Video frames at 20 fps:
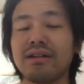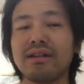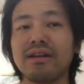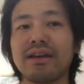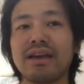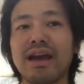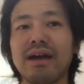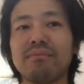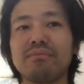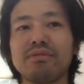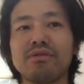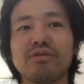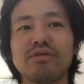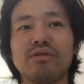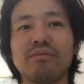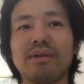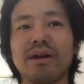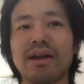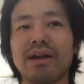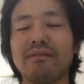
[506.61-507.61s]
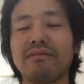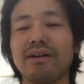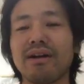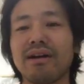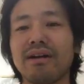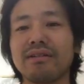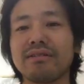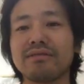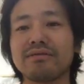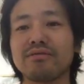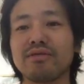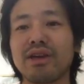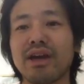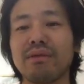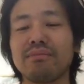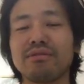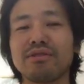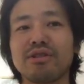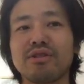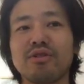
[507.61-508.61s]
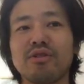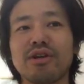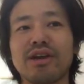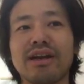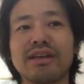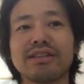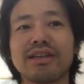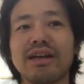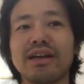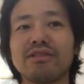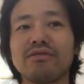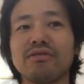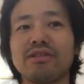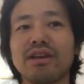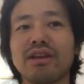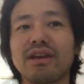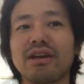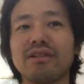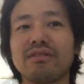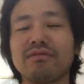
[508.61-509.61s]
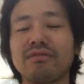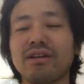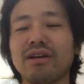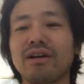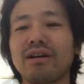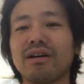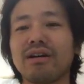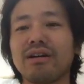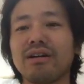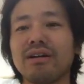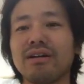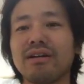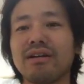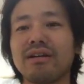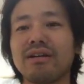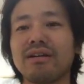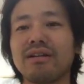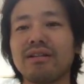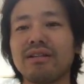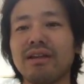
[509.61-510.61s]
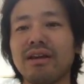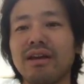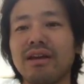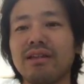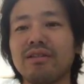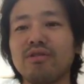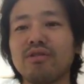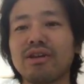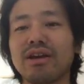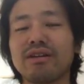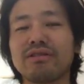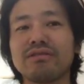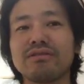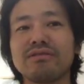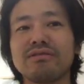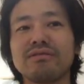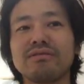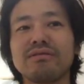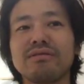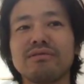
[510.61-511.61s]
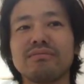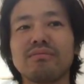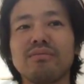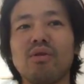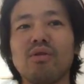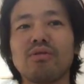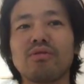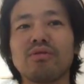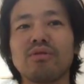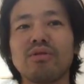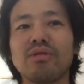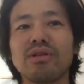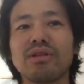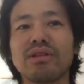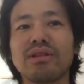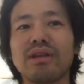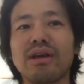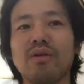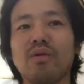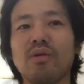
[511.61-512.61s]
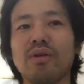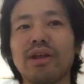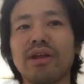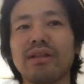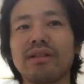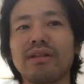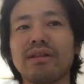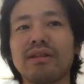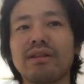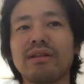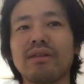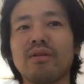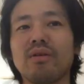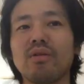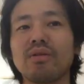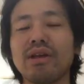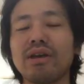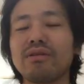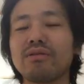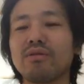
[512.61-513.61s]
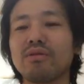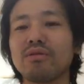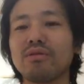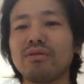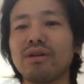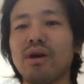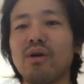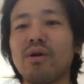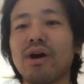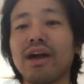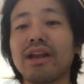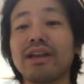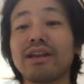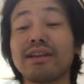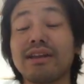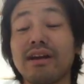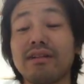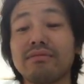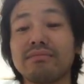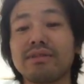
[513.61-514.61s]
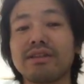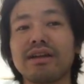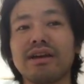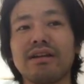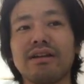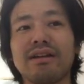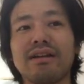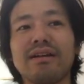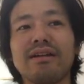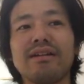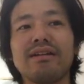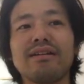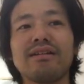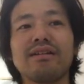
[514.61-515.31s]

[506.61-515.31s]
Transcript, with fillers: でギャンブルの負けはギャンブルで取り返さないといけないとかでとにかく文句を言ってごねごねることがお金になるみたいなね